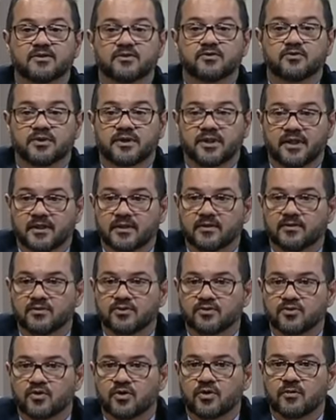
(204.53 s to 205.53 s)
do
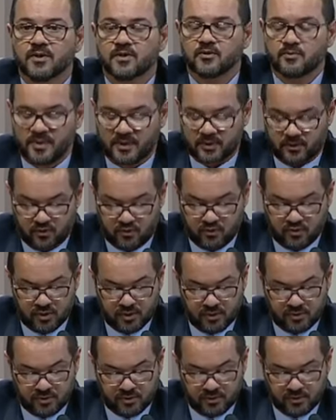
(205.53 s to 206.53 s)
traqueostoma no
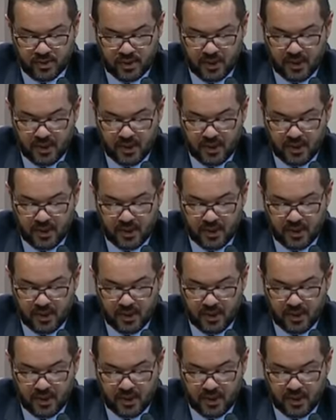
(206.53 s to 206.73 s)
pescoço,